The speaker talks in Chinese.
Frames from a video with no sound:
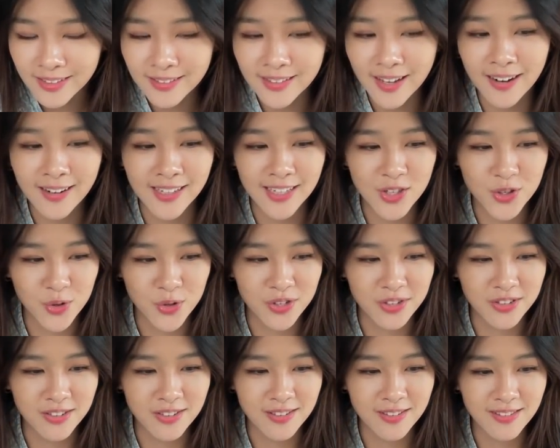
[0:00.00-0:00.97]
当然就
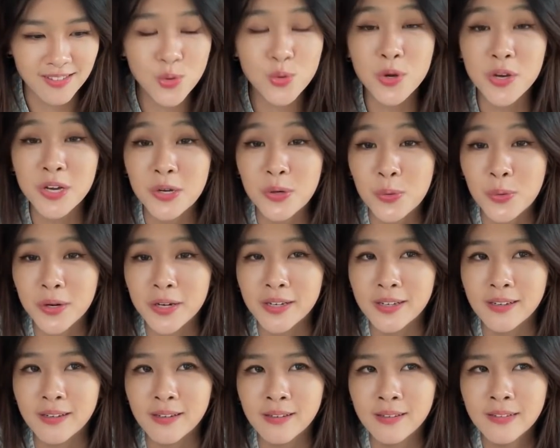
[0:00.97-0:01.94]
是最
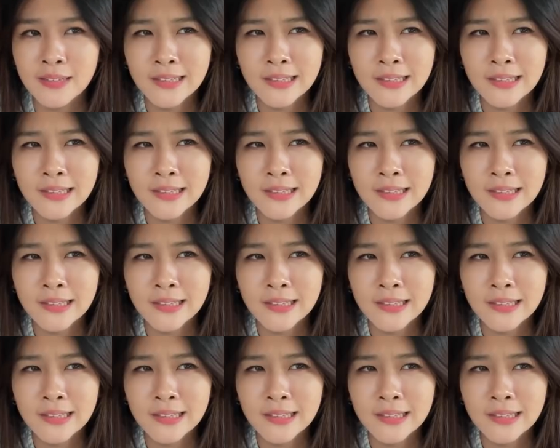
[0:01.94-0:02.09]
为